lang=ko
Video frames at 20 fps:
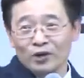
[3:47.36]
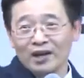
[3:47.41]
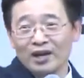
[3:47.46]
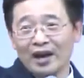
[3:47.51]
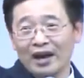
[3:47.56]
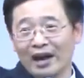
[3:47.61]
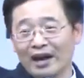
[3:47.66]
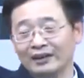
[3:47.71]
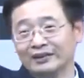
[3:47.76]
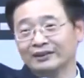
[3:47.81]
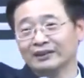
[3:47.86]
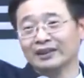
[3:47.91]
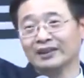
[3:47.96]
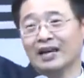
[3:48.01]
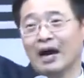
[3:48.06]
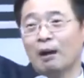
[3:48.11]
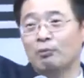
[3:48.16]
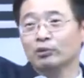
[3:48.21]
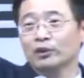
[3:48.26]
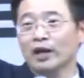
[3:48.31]
위에
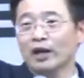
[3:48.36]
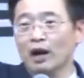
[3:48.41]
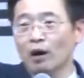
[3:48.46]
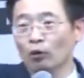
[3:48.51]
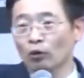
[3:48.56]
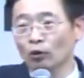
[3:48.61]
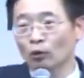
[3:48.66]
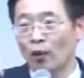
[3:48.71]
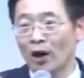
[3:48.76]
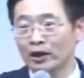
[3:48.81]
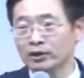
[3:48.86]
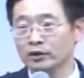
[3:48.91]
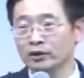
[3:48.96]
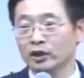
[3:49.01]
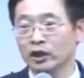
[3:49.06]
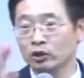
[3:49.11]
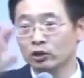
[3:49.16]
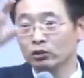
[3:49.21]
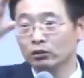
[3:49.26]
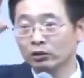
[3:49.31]
저기 아브넬하고
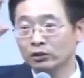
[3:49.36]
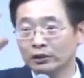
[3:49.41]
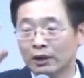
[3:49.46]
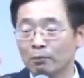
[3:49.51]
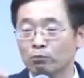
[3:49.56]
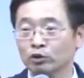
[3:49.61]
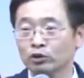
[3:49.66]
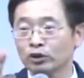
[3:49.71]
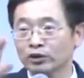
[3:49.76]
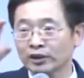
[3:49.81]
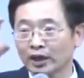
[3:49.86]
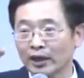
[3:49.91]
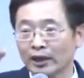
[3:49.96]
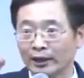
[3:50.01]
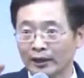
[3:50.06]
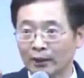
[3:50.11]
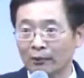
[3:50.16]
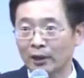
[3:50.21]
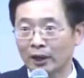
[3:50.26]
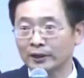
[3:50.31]
와서 이제 남북
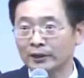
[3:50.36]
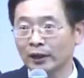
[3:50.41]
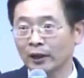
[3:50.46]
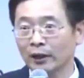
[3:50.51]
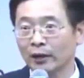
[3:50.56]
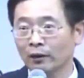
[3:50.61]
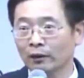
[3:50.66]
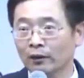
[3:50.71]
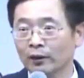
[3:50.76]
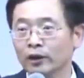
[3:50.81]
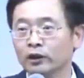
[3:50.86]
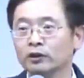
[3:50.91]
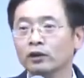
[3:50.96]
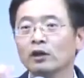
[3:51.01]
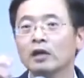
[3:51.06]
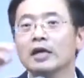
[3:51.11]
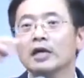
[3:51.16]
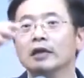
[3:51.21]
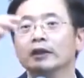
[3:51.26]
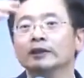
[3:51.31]
정상회담을 하잖아요.
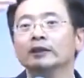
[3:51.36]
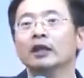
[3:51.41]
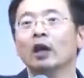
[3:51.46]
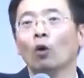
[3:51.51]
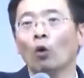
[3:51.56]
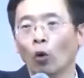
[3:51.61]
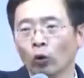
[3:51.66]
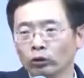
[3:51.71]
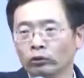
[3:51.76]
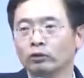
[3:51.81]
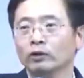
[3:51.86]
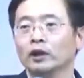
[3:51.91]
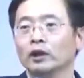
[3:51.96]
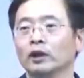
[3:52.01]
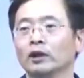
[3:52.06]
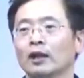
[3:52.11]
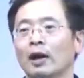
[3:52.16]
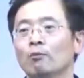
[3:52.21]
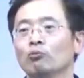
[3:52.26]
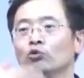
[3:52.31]
그래서 이제 곧
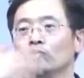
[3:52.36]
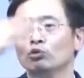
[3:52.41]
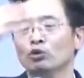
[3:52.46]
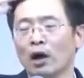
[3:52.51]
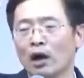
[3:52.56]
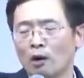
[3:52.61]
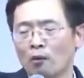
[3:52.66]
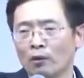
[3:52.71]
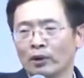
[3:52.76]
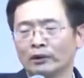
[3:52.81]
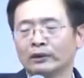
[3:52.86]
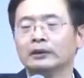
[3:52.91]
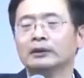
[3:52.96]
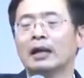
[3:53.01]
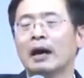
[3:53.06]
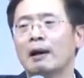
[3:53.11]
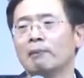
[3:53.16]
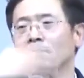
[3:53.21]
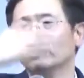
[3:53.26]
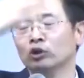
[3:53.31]
이 남유다와
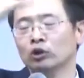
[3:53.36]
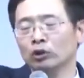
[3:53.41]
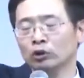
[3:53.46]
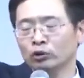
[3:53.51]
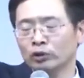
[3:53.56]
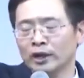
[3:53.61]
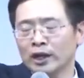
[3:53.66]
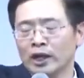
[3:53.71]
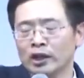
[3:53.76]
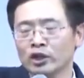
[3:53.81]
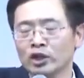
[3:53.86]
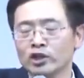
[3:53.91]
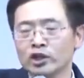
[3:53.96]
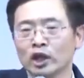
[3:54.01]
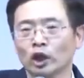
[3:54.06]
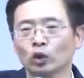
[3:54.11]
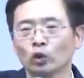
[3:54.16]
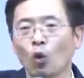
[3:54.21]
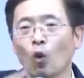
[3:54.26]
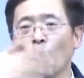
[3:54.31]
남 이스라엘
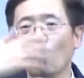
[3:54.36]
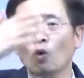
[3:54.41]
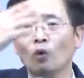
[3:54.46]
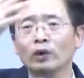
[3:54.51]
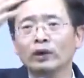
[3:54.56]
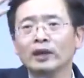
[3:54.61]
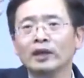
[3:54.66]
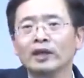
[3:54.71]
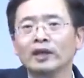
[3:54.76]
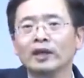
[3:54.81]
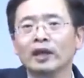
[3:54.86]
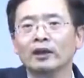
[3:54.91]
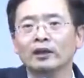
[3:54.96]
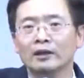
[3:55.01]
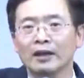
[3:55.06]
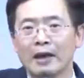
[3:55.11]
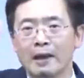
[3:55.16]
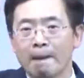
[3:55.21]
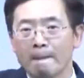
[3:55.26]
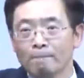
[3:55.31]
전체가 통일이
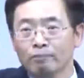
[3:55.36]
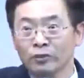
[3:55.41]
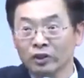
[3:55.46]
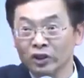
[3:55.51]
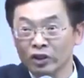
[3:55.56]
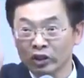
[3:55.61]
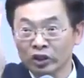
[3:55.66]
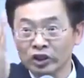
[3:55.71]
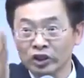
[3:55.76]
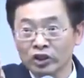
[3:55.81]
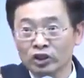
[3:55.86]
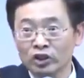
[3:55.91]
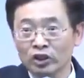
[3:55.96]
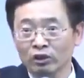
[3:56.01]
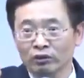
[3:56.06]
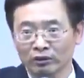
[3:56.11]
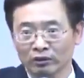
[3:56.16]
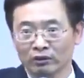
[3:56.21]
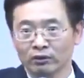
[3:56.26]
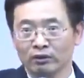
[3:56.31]
되는 그
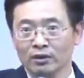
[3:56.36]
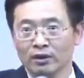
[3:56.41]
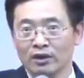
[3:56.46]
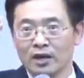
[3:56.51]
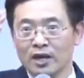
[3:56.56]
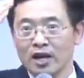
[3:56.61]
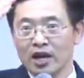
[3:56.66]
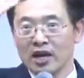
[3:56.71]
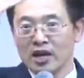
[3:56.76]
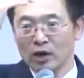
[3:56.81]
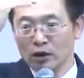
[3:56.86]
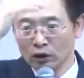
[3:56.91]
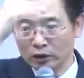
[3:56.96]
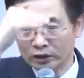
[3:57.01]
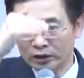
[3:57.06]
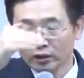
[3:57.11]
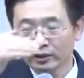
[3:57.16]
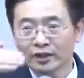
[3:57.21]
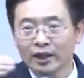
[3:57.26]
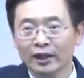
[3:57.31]
직전
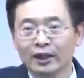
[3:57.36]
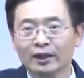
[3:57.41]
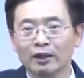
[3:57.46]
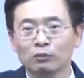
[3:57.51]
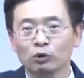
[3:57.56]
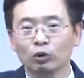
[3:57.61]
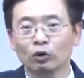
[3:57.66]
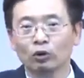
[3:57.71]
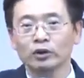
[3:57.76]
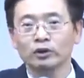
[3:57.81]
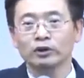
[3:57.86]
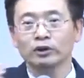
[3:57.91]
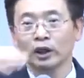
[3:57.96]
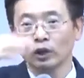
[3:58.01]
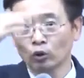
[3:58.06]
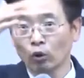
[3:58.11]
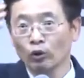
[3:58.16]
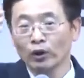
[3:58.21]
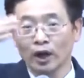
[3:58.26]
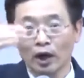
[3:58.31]
정상회담을 통해서
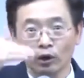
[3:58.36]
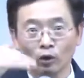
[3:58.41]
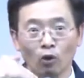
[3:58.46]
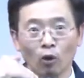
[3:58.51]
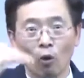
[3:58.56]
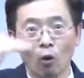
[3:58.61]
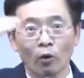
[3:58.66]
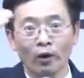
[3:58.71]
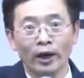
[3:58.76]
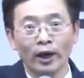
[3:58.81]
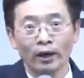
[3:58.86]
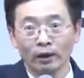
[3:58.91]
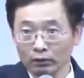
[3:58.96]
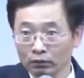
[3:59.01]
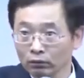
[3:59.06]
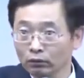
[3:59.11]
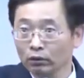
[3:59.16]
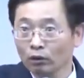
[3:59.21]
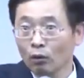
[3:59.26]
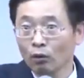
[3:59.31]
이제 통일하기로 오케이
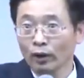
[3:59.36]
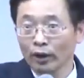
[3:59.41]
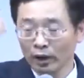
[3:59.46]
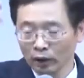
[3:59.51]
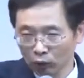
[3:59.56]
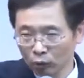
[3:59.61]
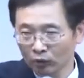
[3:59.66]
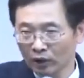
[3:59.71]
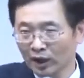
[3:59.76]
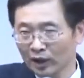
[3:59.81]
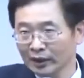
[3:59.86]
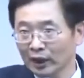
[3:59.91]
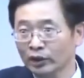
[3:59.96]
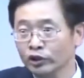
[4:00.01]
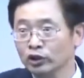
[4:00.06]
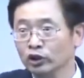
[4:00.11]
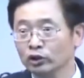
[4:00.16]
오케이 도장까지 다